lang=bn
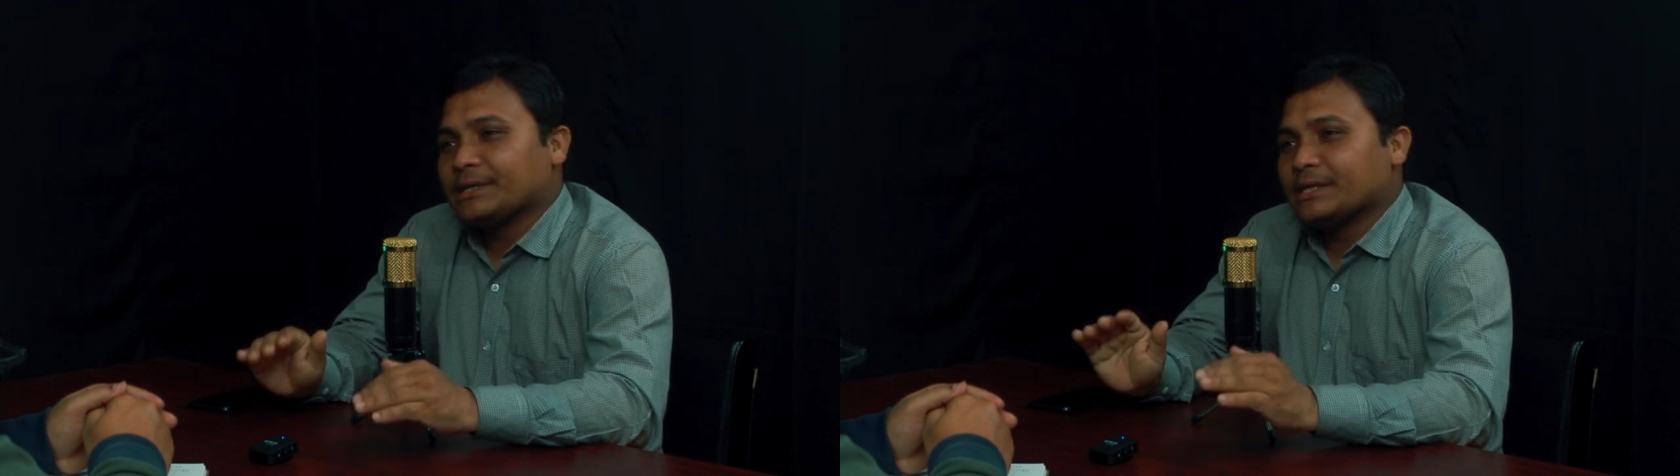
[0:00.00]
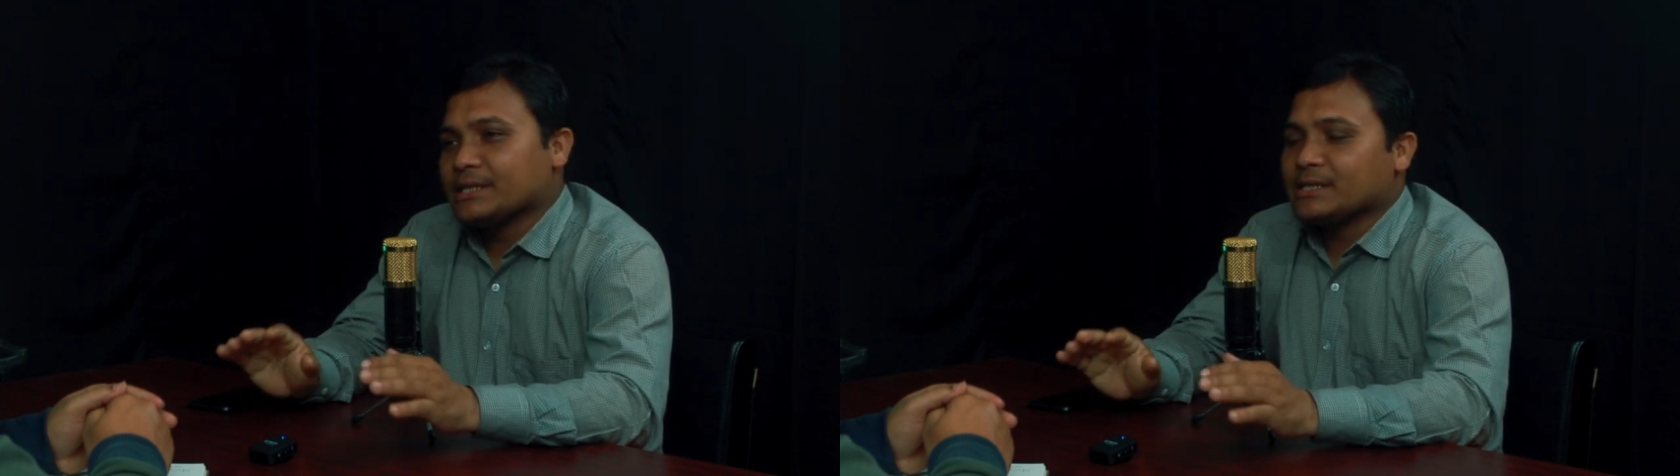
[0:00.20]

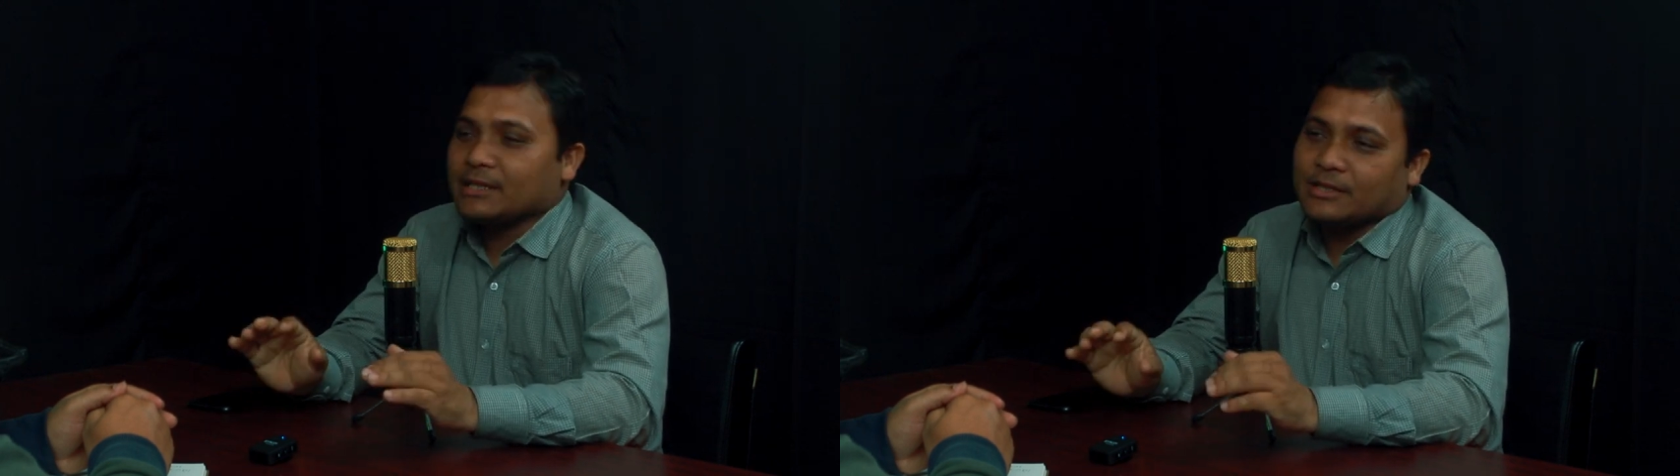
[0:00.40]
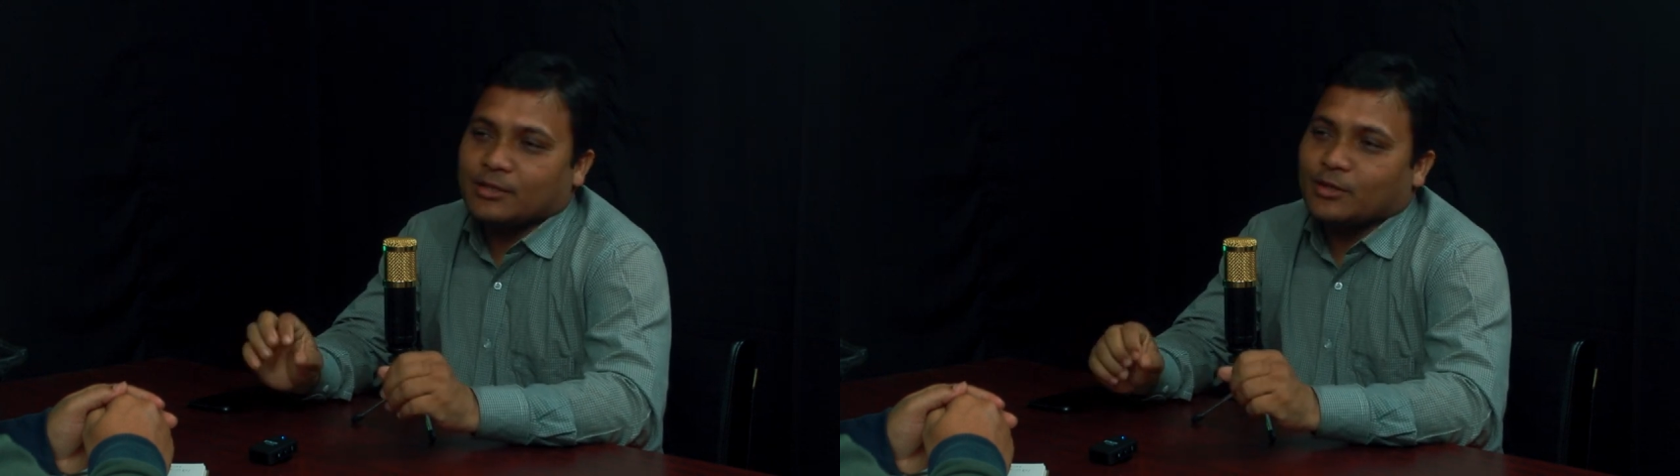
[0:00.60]
কৃষি
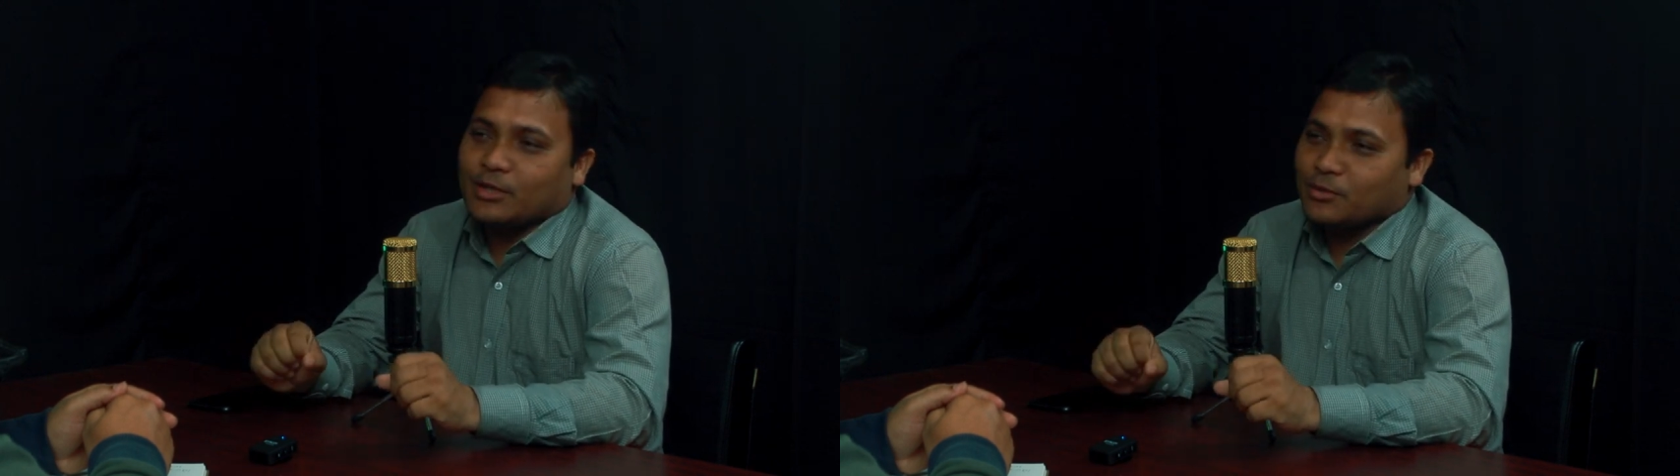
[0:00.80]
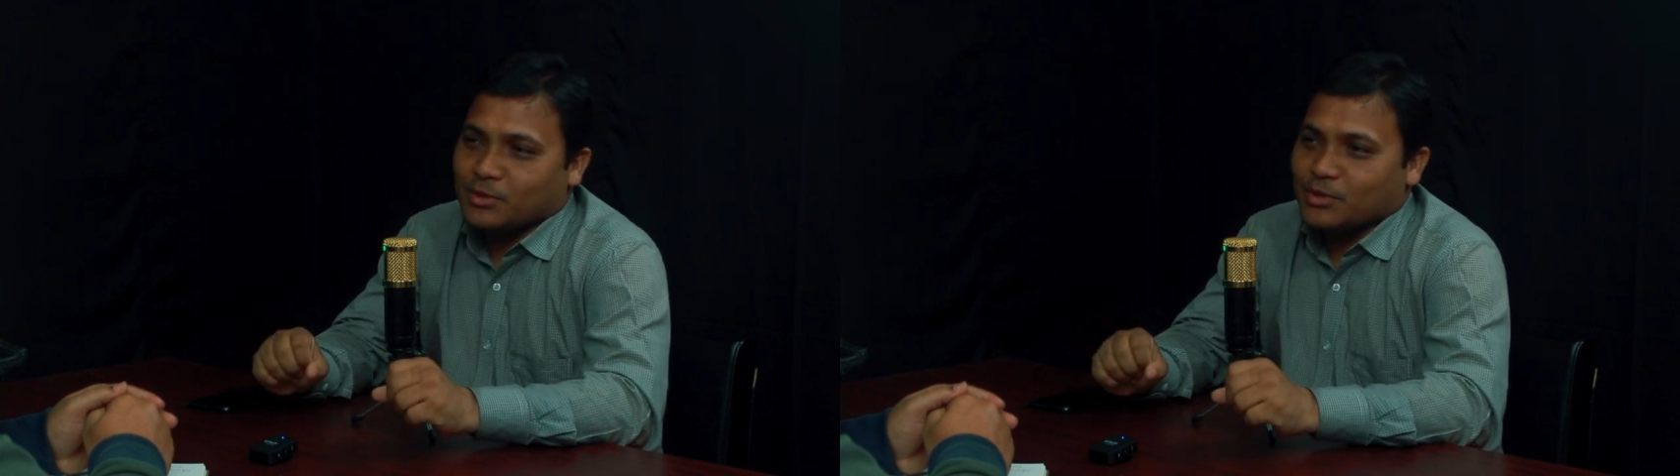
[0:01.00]

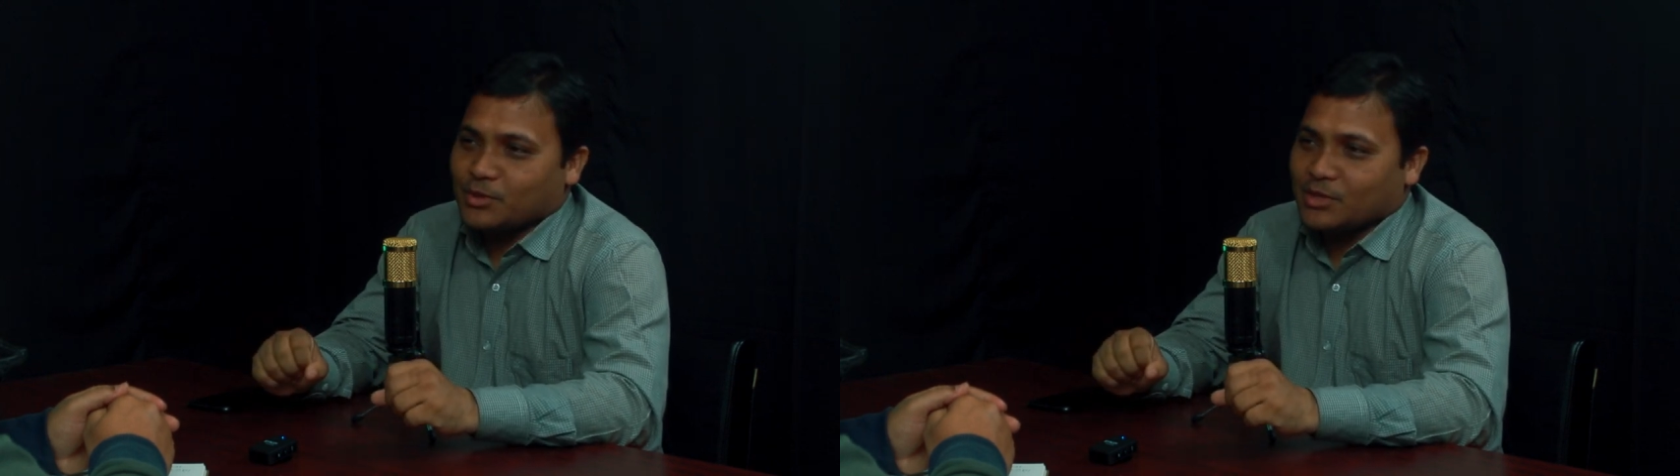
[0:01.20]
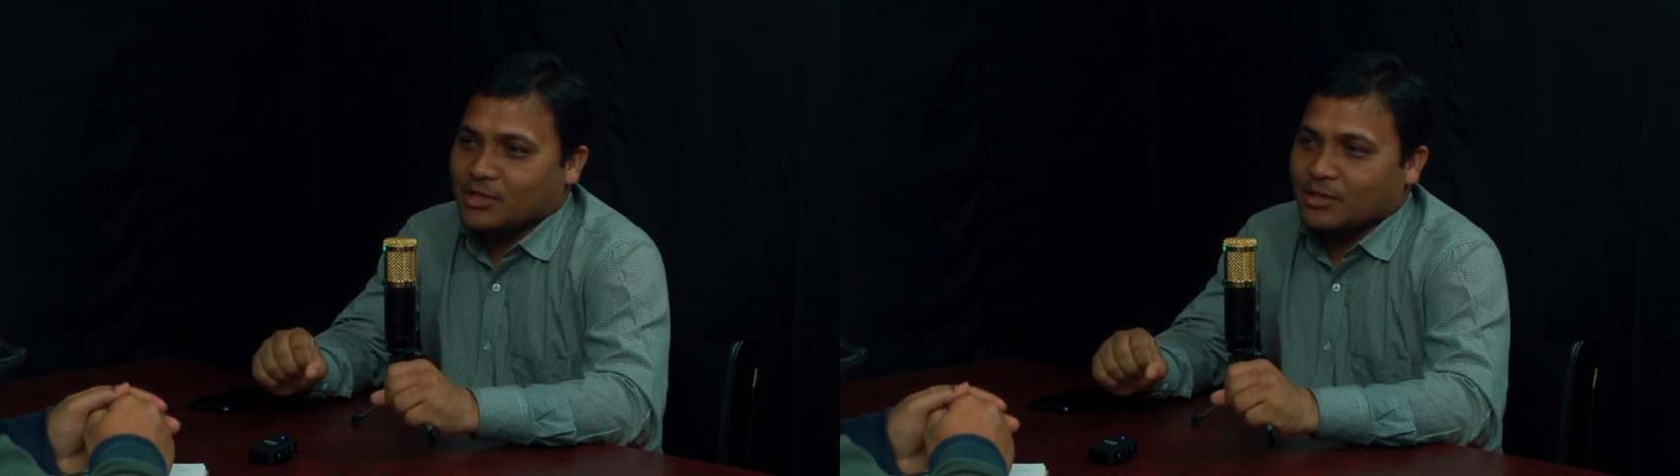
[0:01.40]
যান্ত্রিকরণের উপর
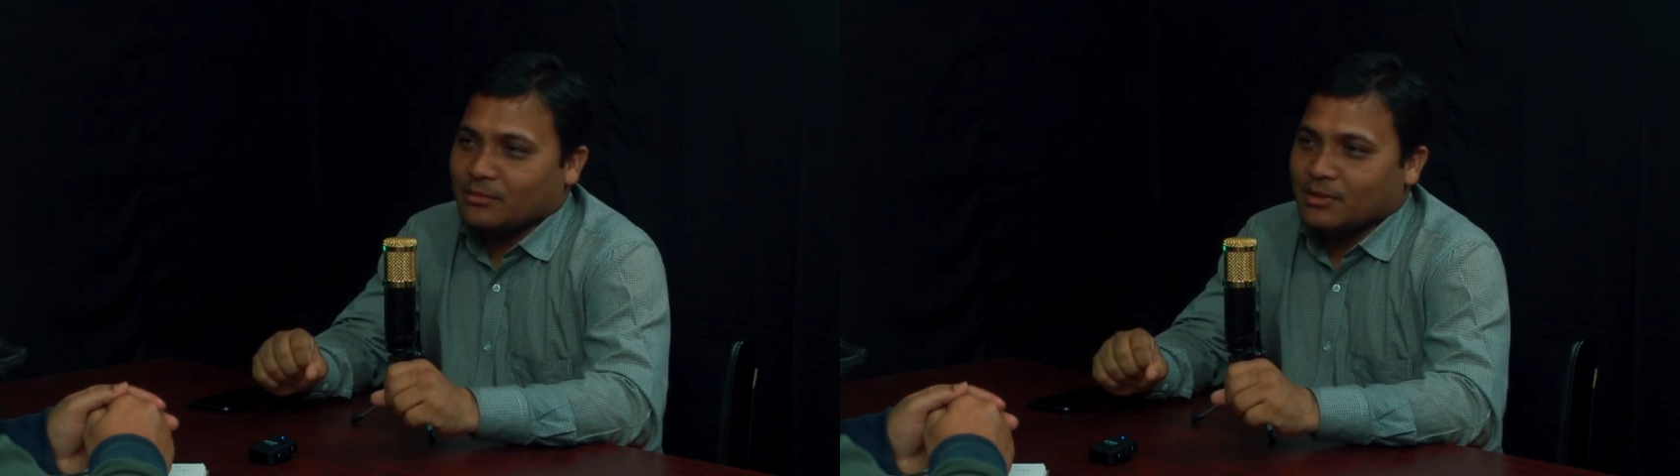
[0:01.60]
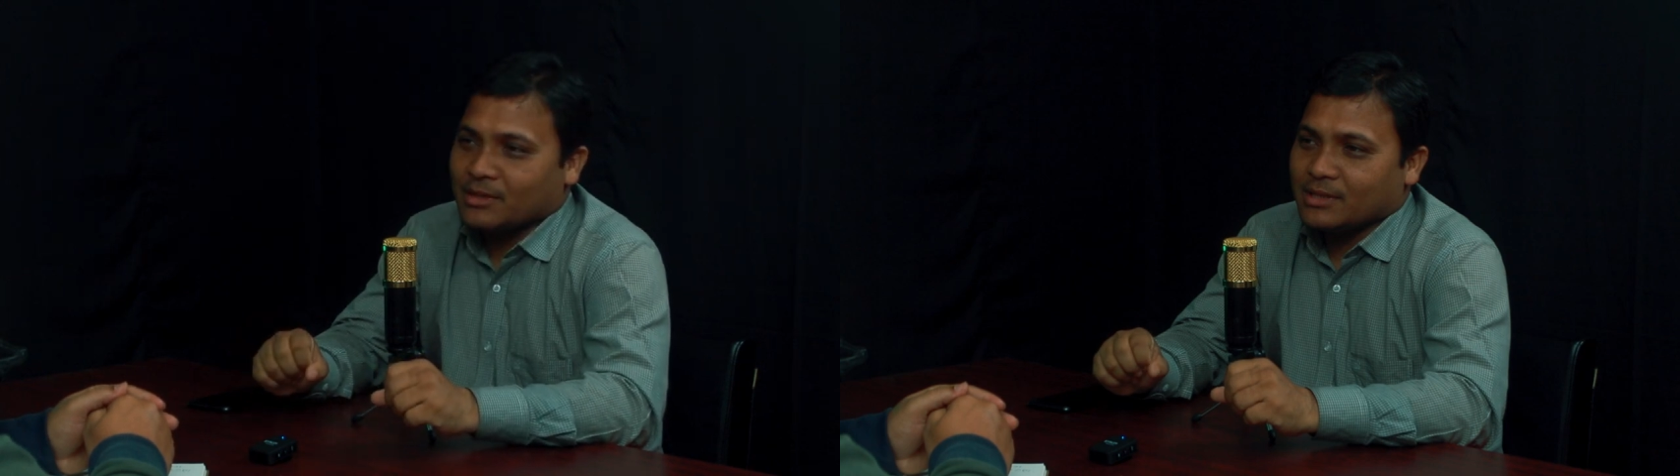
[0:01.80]
জোর দিতে
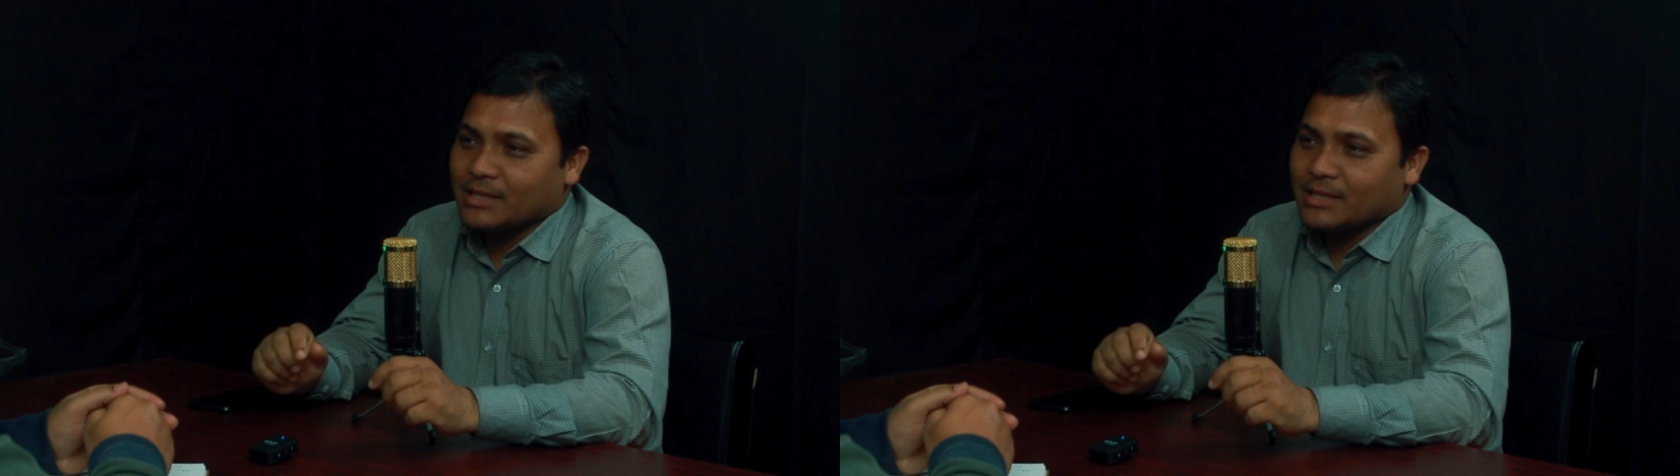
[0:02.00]
হবে আচ্ছা।